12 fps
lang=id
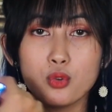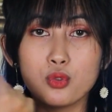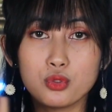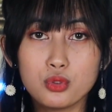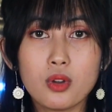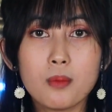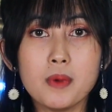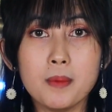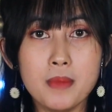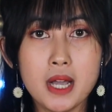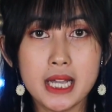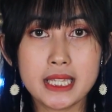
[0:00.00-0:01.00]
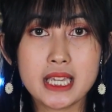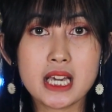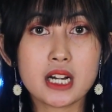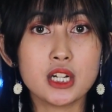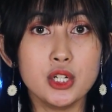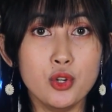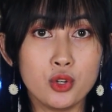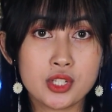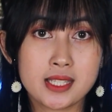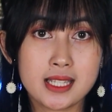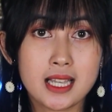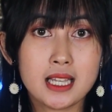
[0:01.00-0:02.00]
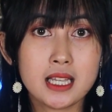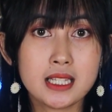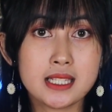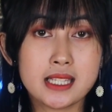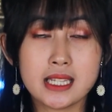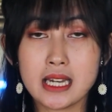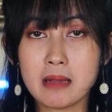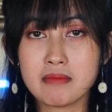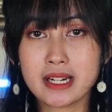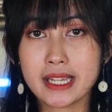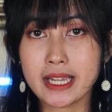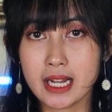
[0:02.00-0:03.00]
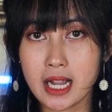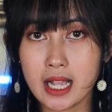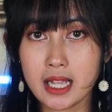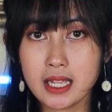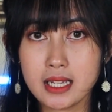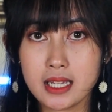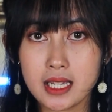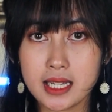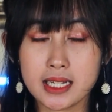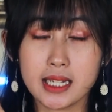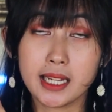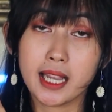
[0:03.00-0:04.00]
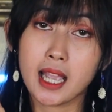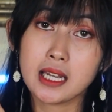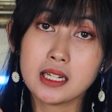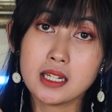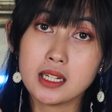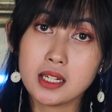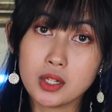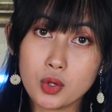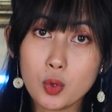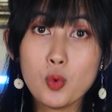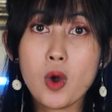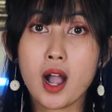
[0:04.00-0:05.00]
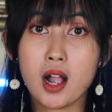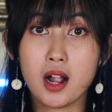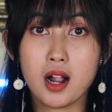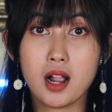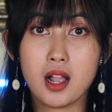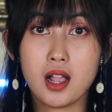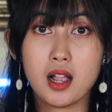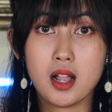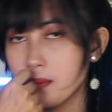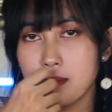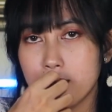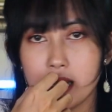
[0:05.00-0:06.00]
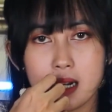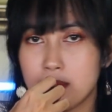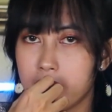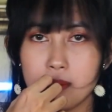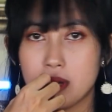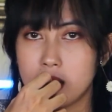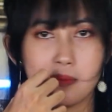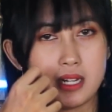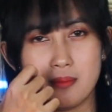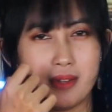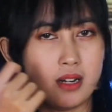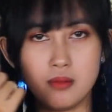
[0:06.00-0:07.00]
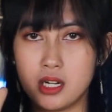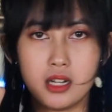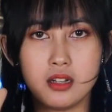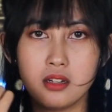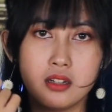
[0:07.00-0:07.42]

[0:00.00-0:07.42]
untuk membayar dosa zina mereka dengan uang. Para para para para para para.